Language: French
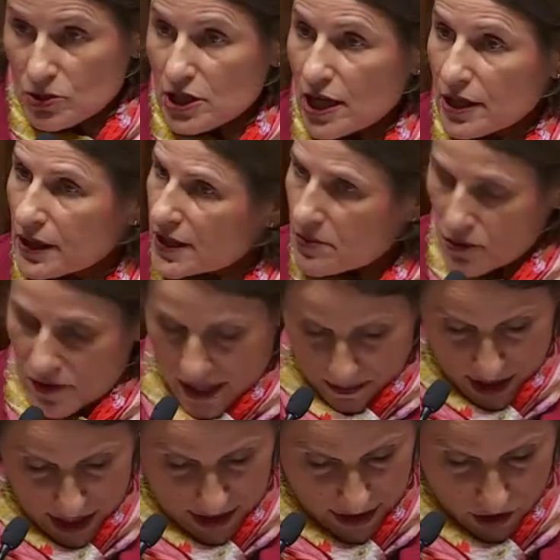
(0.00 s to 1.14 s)
Il y a une
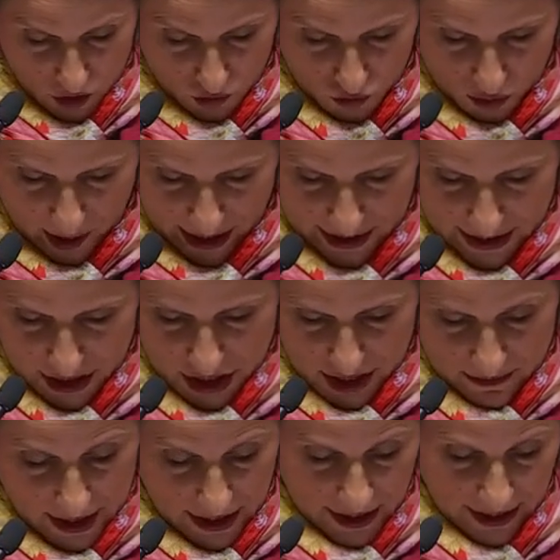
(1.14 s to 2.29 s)
responsabilité sans doute
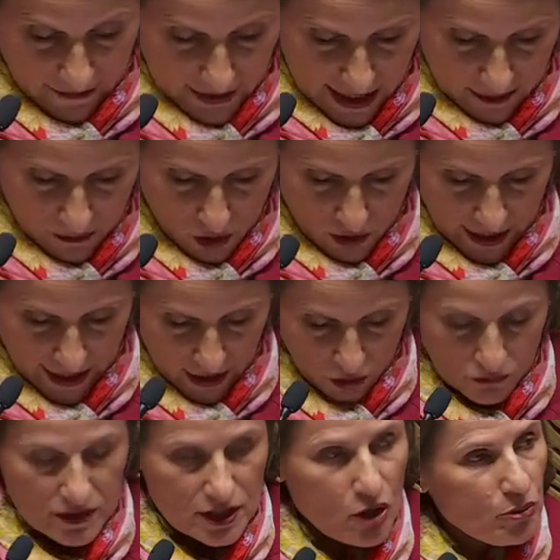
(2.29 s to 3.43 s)
partagée, mais évidemment, elle
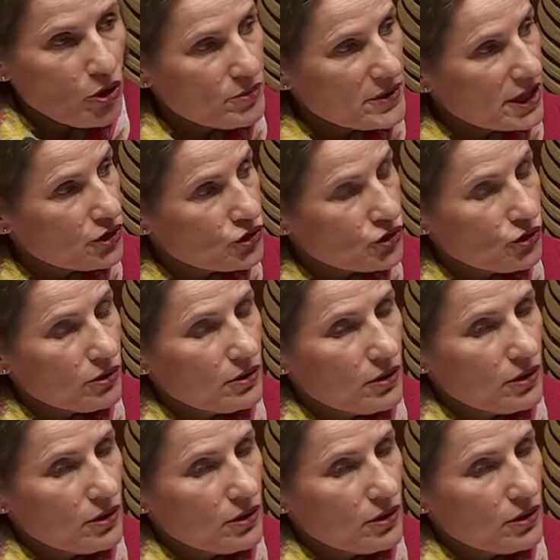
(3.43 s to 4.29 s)
revient en premier lieu